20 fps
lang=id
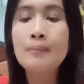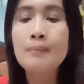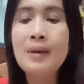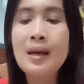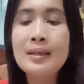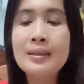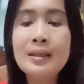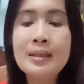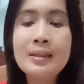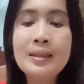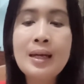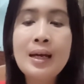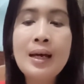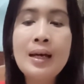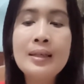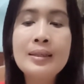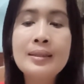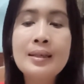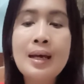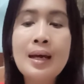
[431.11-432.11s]

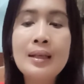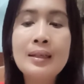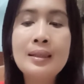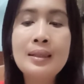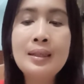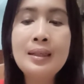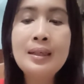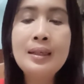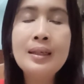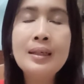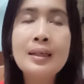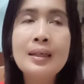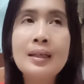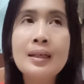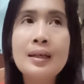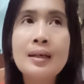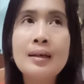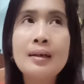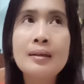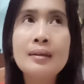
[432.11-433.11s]
biasanya jadi
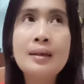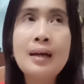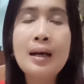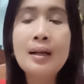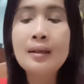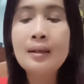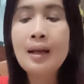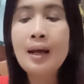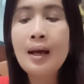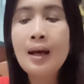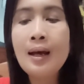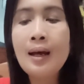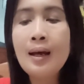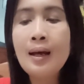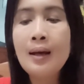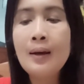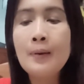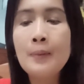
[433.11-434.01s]
karena